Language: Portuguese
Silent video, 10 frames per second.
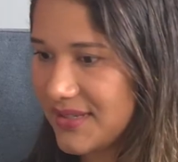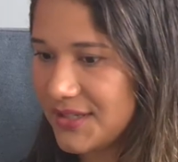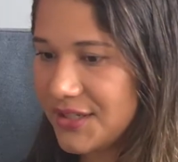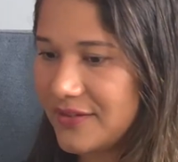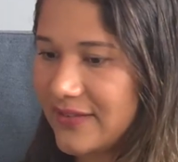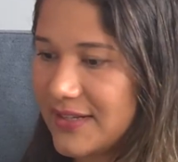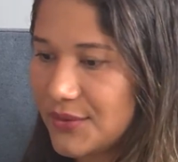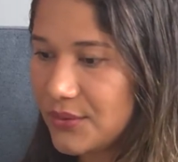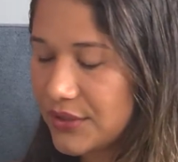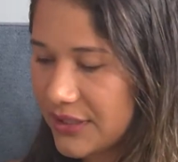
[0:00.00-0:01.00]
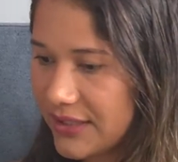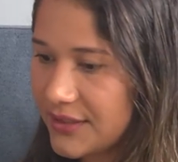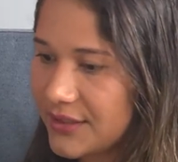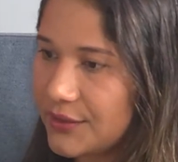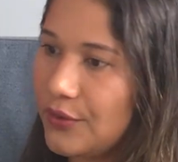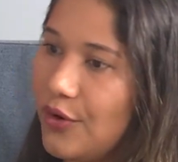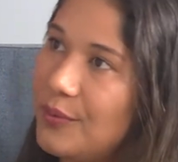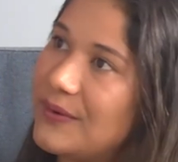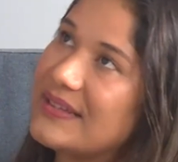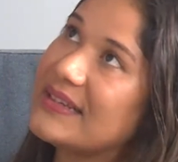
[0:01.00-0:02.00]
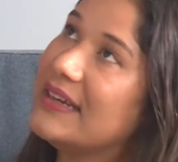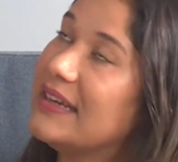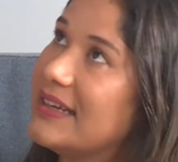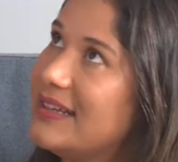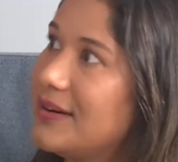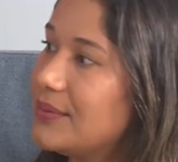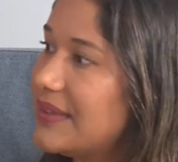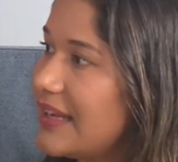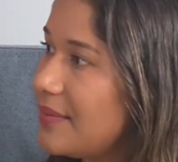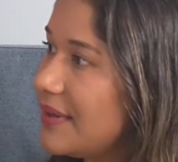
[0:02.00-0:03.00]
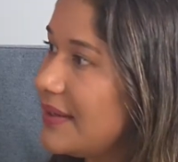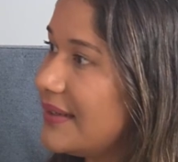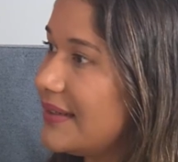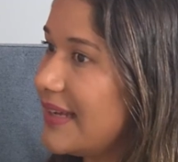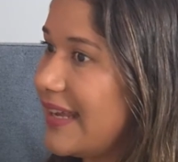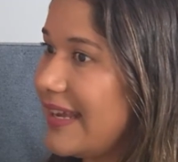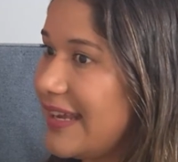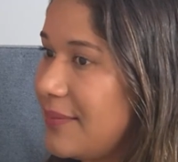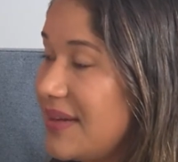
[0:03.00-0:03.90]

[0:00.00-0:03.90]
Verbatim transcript: que a gente vai discutir em Dianópolis e é um tema é,